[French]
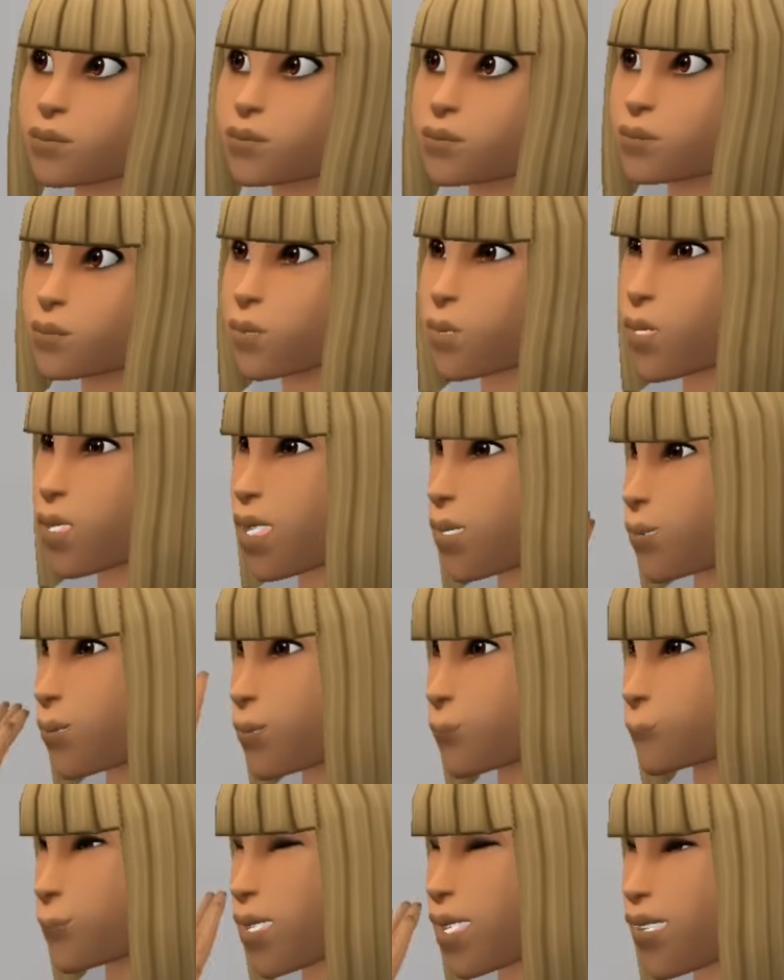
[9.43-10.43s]
Salut,
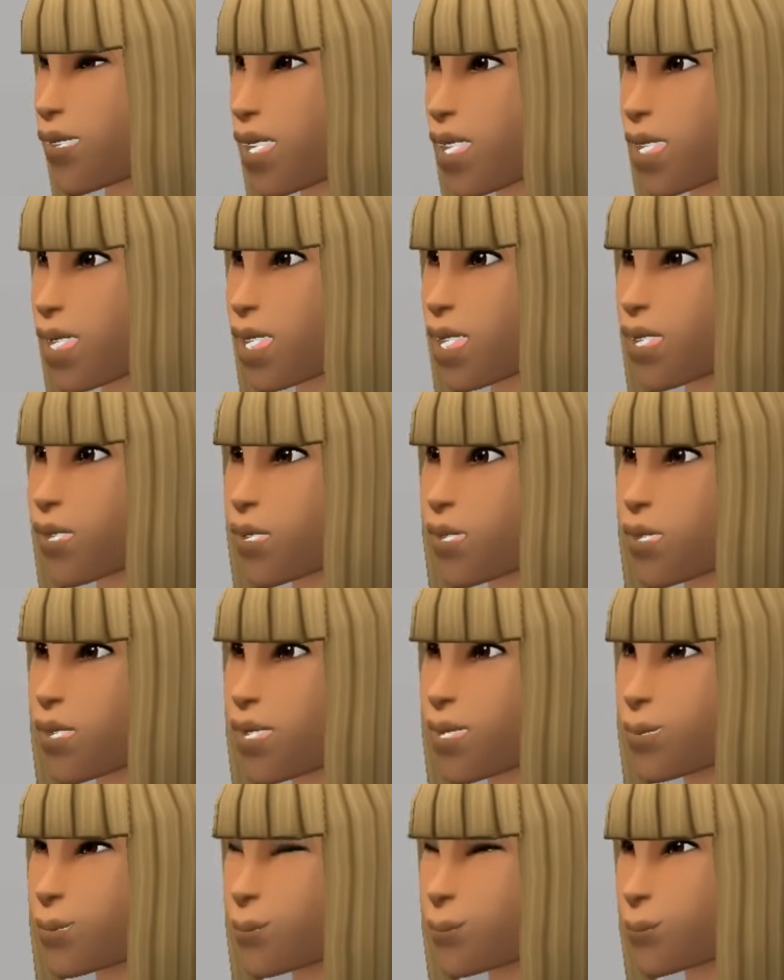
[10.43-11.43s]
bienvenue chez
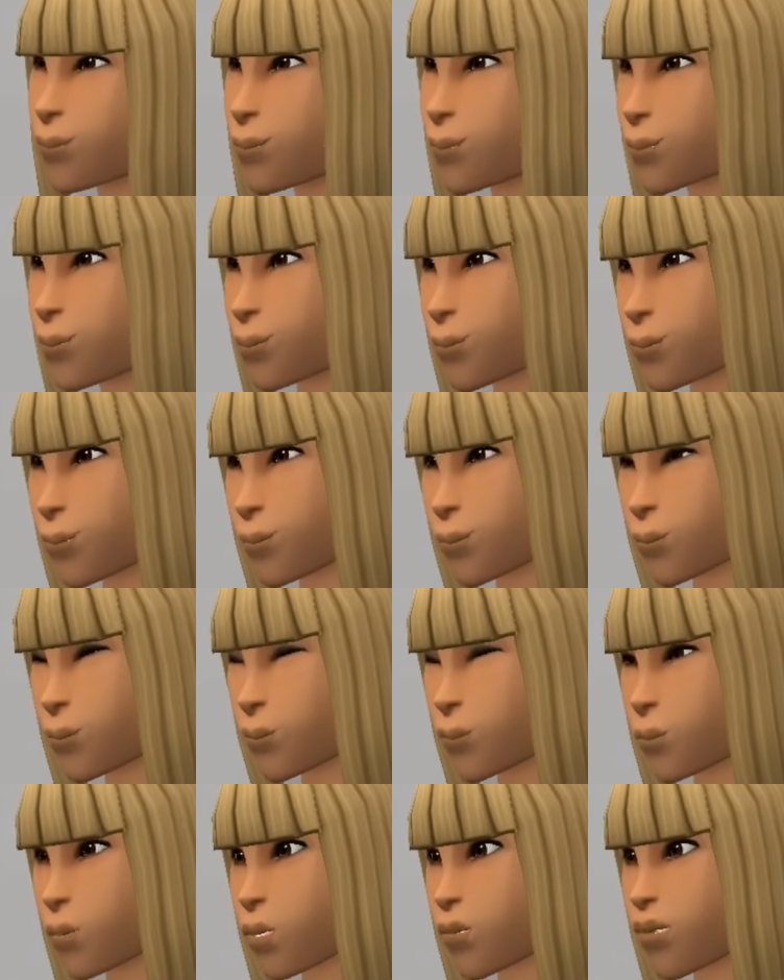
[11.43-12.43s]
vous.
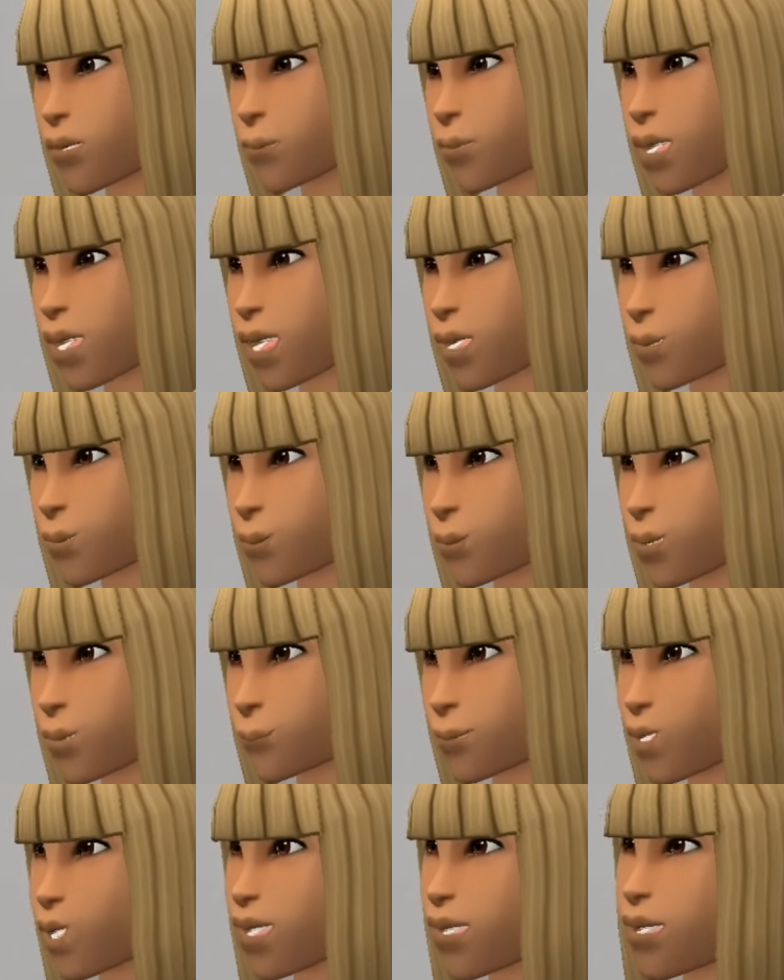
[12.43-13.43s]
S'il vous plaît,
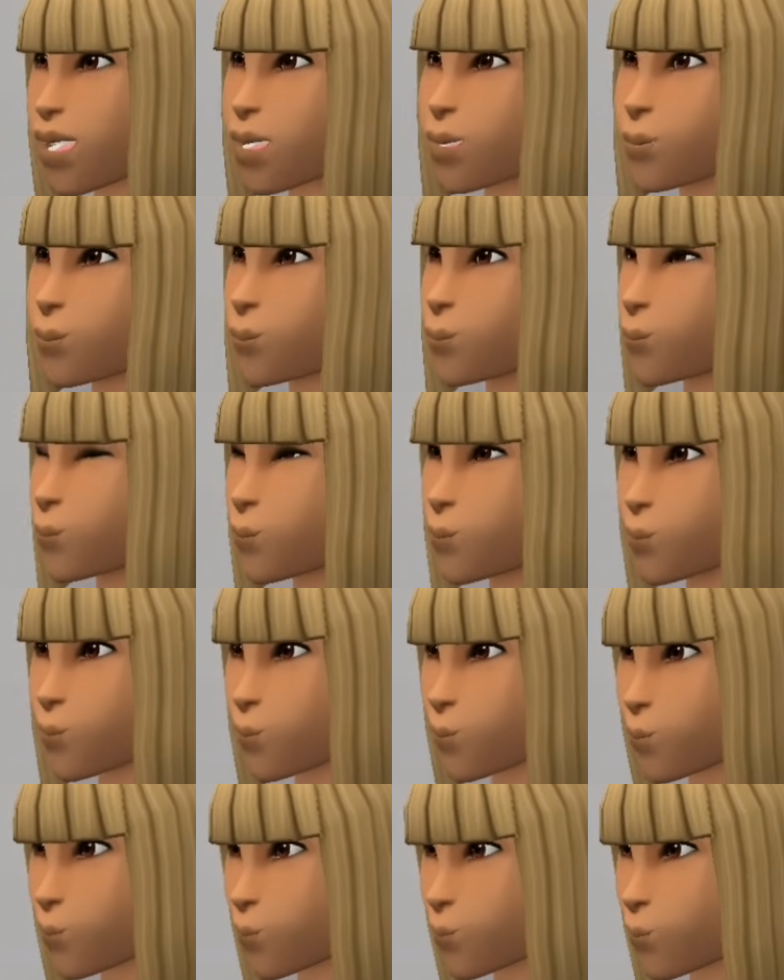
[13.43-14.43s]
abonnez-vous.
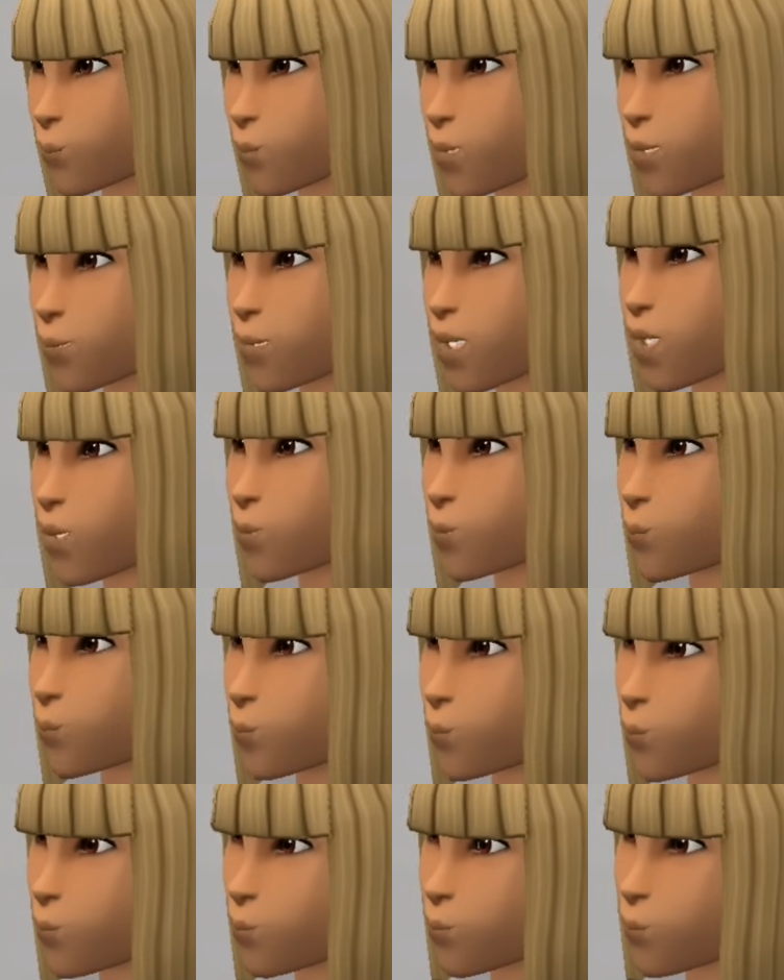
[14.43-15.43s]
Aimez.
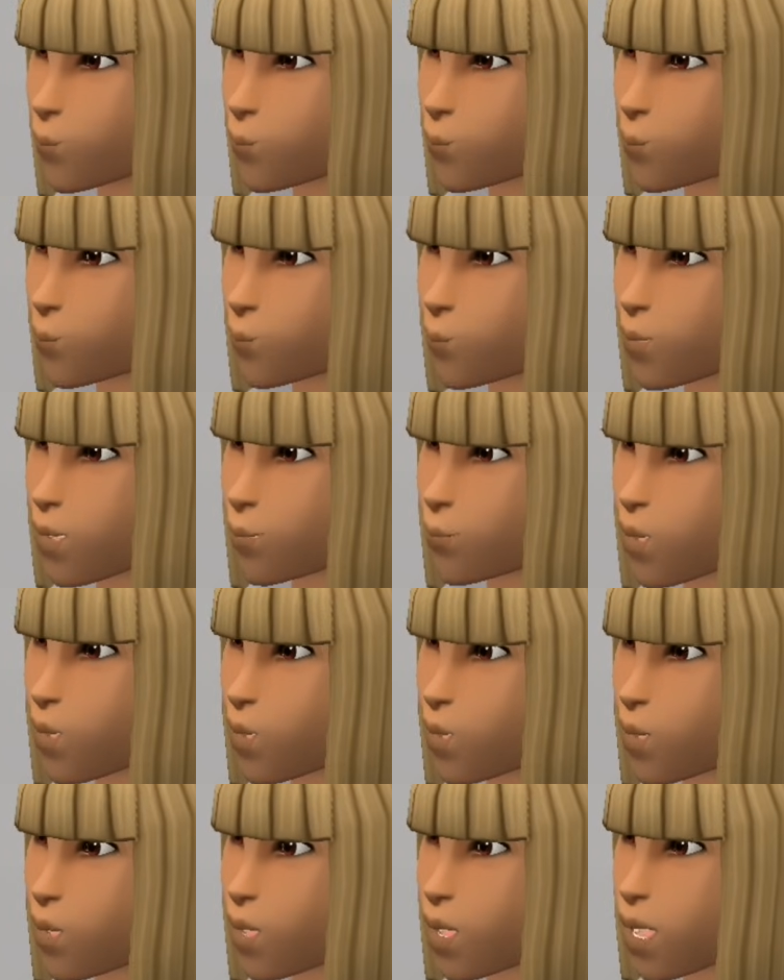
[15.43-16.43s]
Et
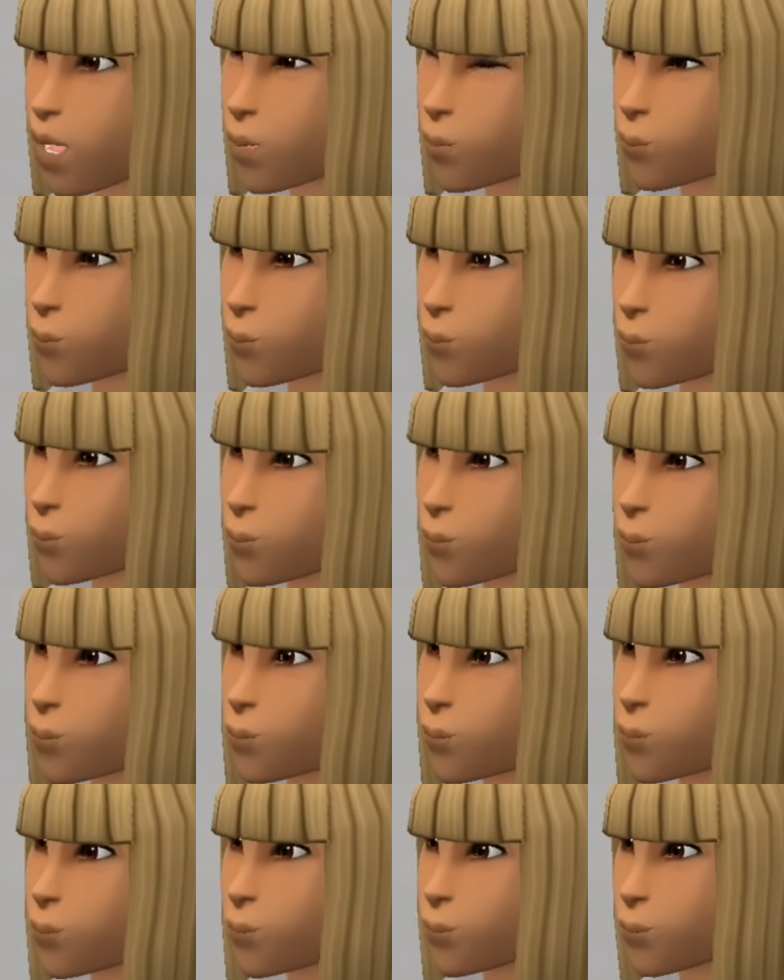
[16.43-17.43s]
partagez.
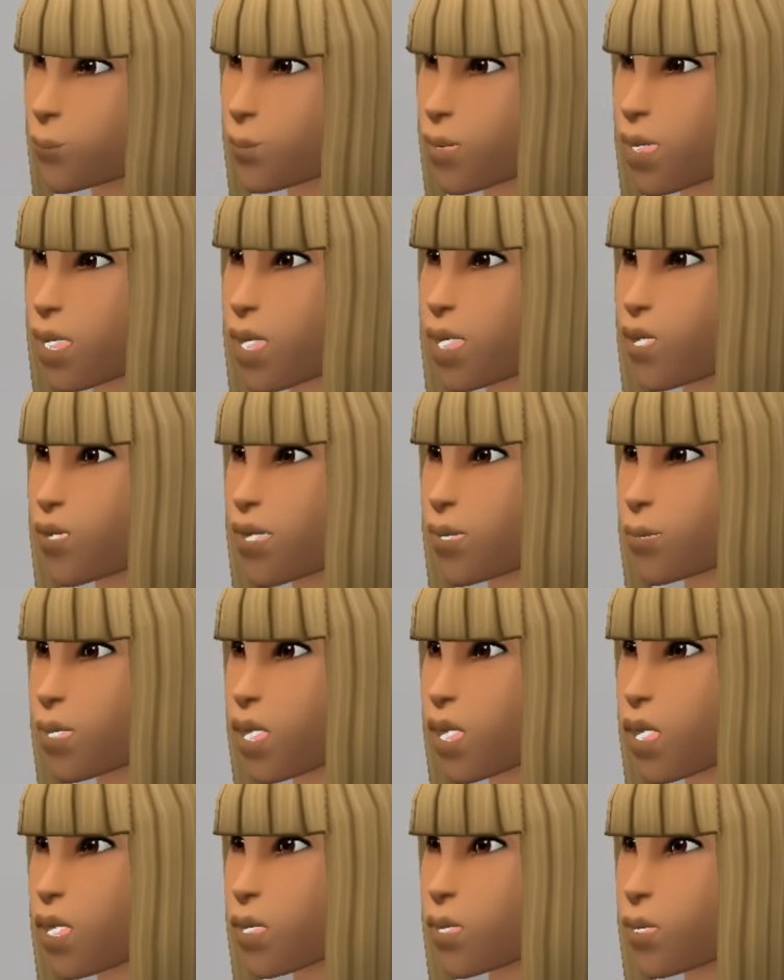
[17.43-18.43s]
Que Dieu vous
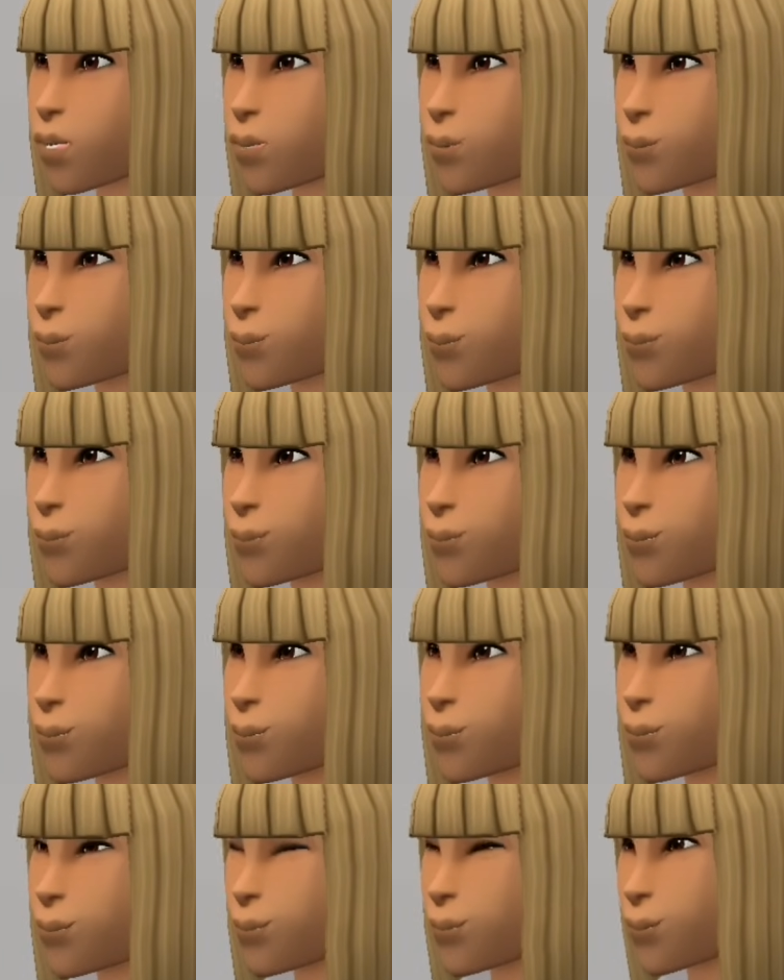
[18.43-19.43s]
bénisse.
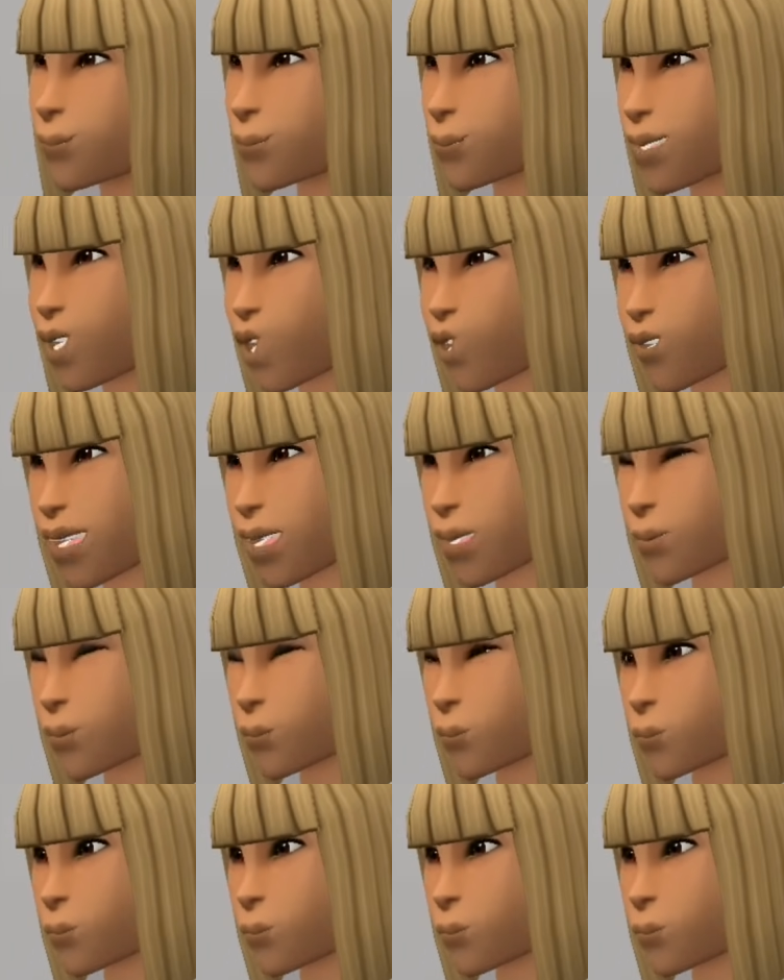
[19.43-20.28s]
Suivez.